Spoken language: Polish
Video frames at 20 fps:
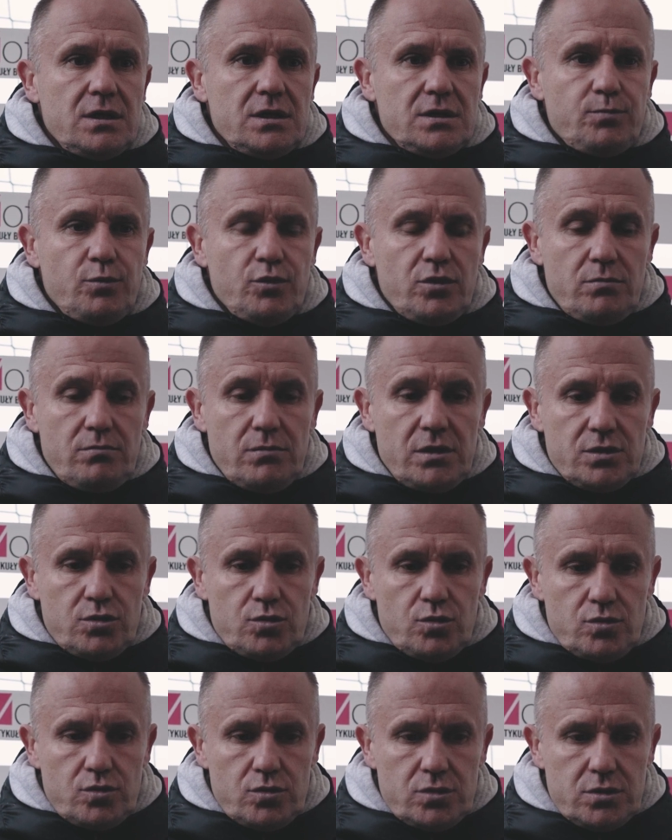teraz po tym
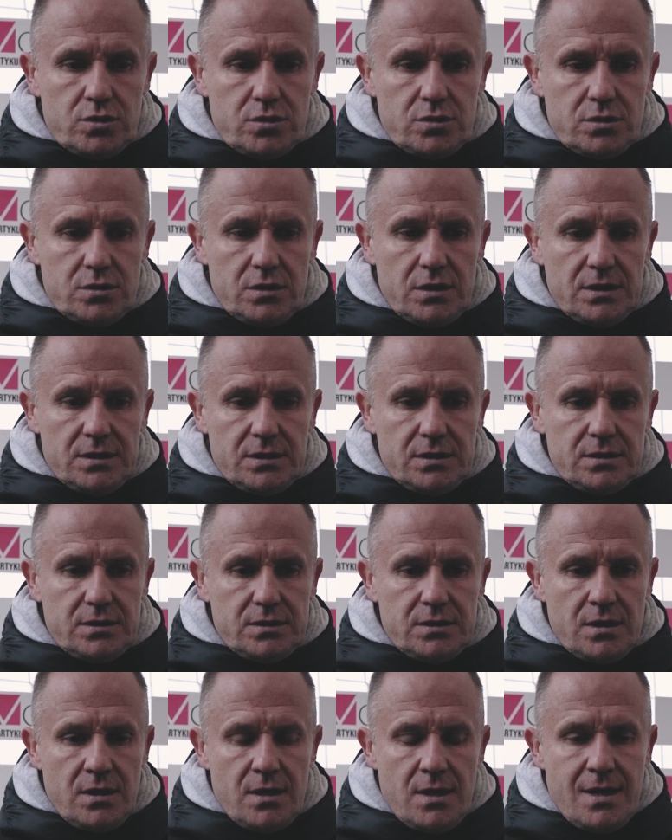meczu już jest